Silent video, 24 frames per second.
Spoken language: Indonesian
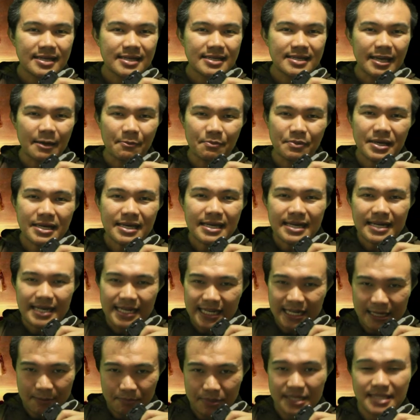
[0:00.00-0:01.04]
Saya pikir
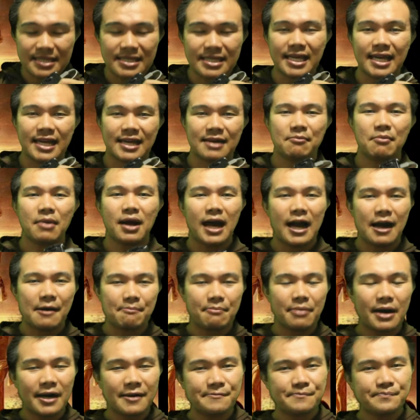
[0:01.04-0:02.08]
ini penting.
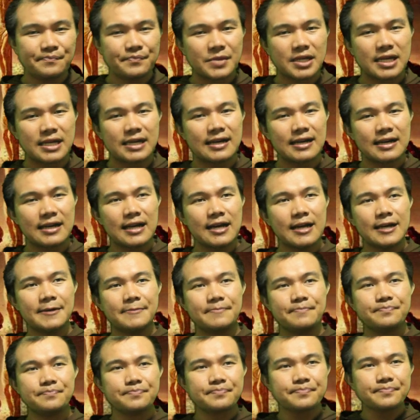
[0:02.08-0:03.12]
Mengapa? Karena
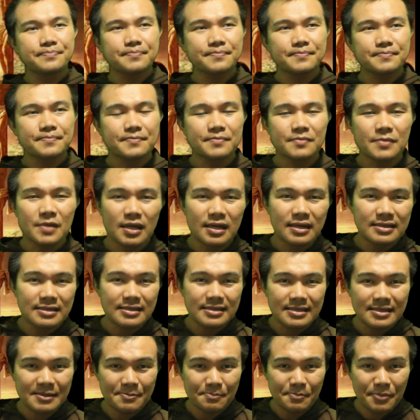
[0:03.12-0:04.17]

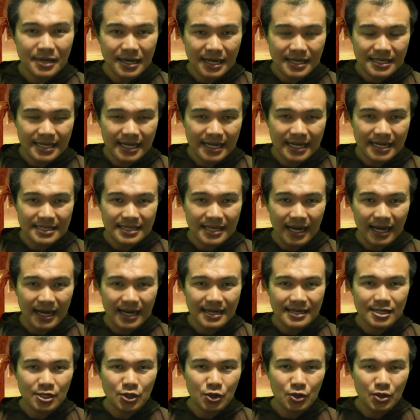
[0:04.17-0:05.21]
pernah saya
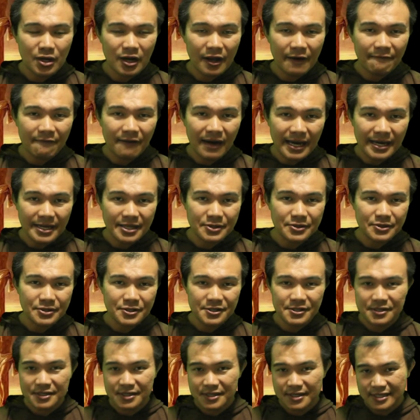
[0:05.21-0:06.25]
katakan
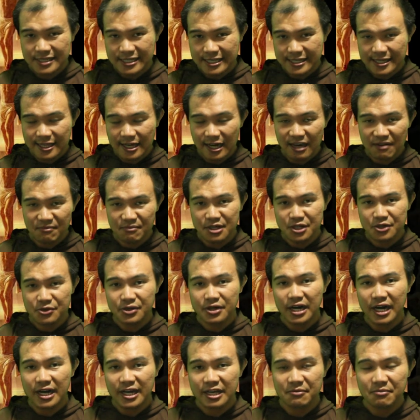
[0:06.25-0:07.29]
coronavirus setelah
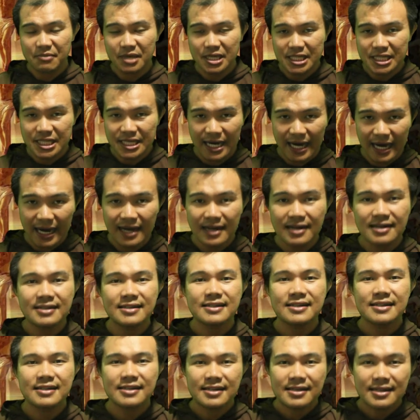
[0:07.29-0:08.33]
menunggangi media
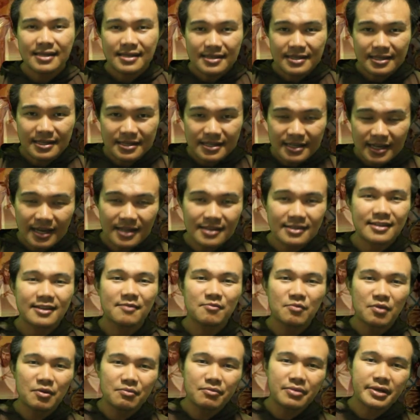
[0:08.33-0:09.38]

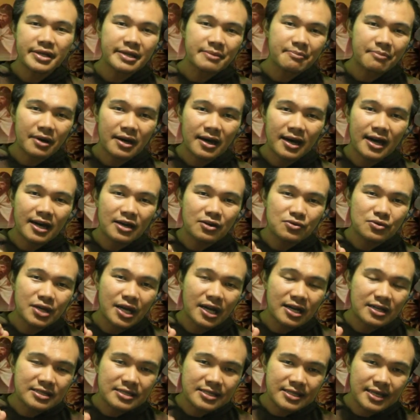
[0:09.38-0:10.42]
ternyata memberi pengaruh
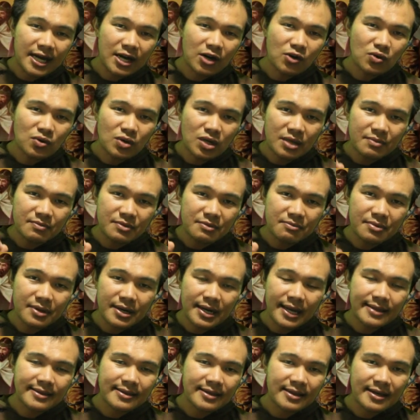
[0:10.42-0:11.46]
yang jauh lebih
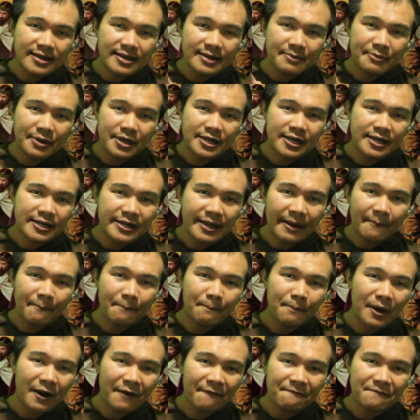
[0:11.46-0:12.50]
berat daripada
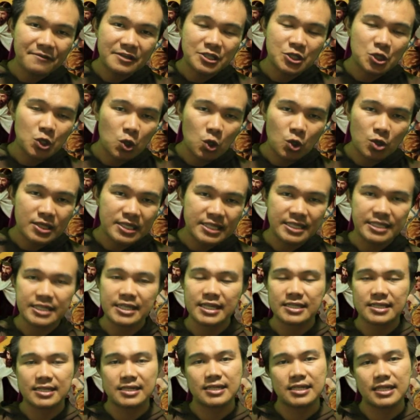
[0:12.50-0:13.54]
dampak fisiologisnya
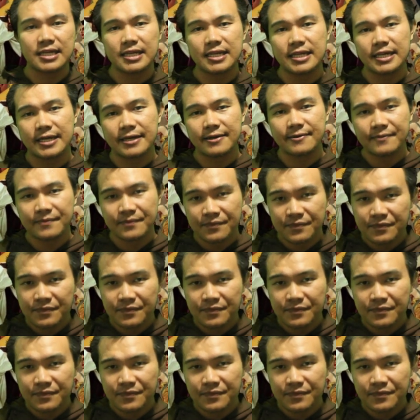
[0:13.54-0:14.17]
sendiri.